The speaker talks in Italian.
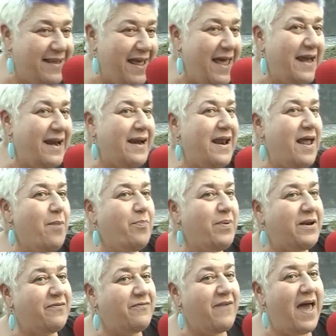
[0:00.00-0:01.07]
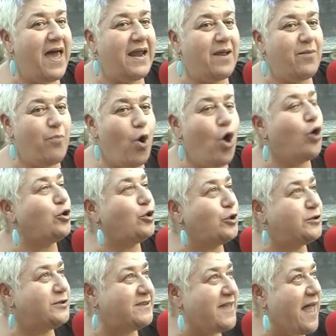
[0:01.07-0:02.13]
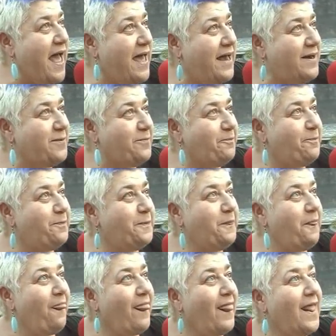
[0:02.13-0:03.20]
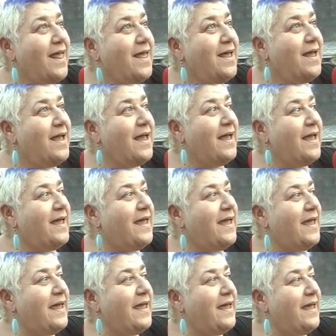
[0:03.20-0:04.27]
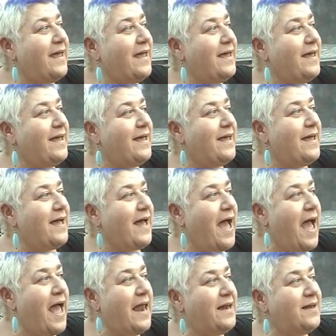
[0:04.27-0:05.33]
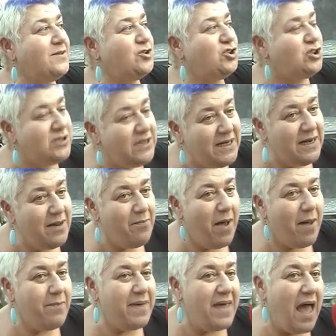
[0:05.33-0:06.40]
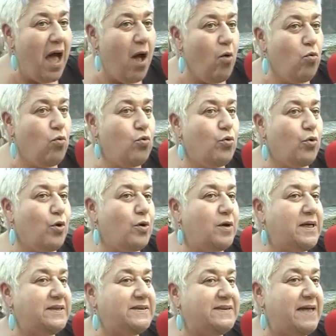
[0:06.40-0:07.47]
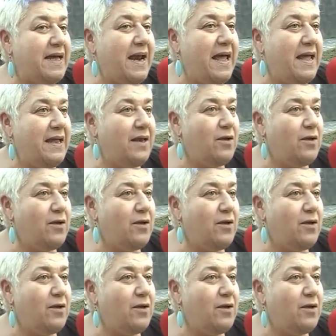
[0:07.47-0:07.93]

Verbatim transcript: terra per fare pornostar e al cinema mi auguro che sarà il